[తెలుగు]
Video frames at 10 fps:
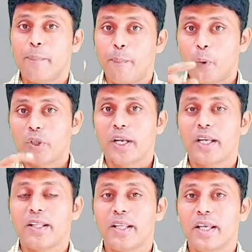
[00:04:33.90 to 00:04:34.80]
ఎప్పుడు
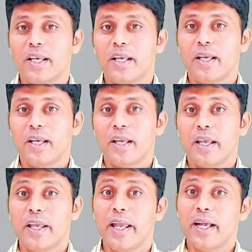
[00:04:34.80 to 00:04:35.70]
జరిగింది
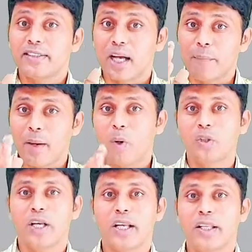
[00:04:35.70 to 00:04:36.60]
ఏ సమయంలో
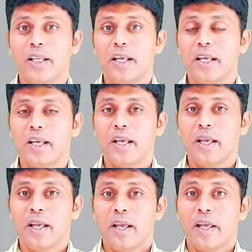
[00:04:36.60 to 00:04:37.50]
జరిగింది
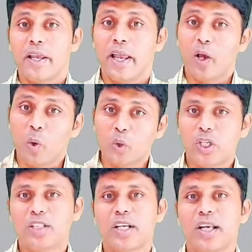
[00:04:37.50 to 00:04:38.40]
ఏ
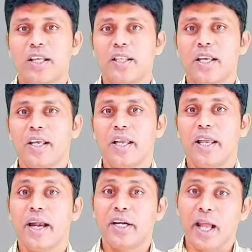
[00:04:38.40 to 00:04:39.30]
రోజున జరిగింది
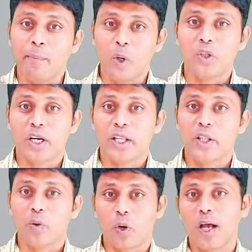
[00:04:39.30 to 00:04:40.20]
ఏ టైంలో
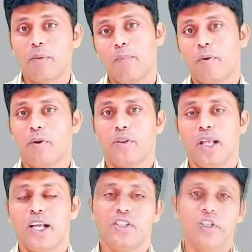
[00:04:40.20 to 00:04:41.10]
జరిగింది కూడా
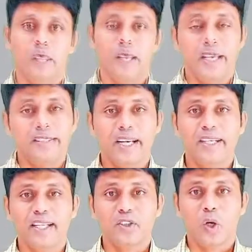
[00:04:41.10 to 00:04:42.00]
తెలియచేస్తుంది ఈ
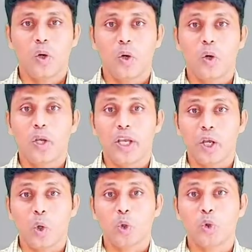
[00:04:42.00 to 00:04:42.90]
సెంటెన్స్లో ఈ
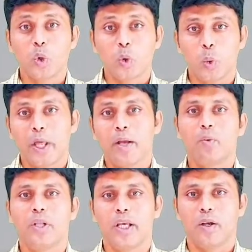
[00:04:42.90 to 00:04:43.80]
రోజు టుడే
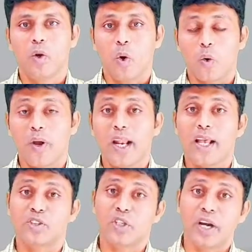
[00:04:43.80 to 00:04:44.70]
ఉంది ఒకవేళ
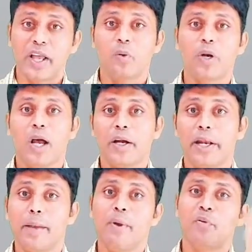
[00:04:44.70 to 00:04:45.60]
ఎస్టర్డే ఉన్నా
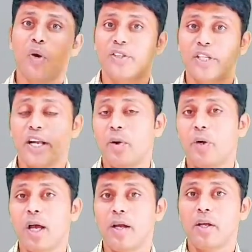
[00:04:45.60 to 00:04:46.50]
డే బిఫోర్ ఎస్టర్డే
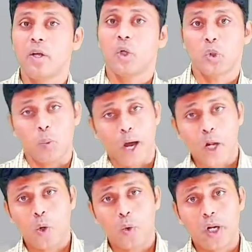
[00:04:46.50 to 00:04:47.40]
ఉన్నా
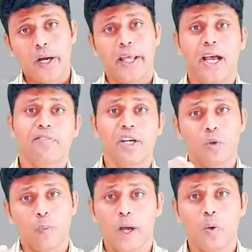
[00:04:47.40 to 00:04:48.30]
టుమారో ఉన్నా డే ఆఫ్టర్
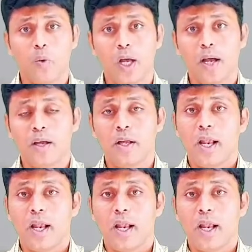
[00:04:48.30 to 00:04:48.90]
టుమారో ఉన్నా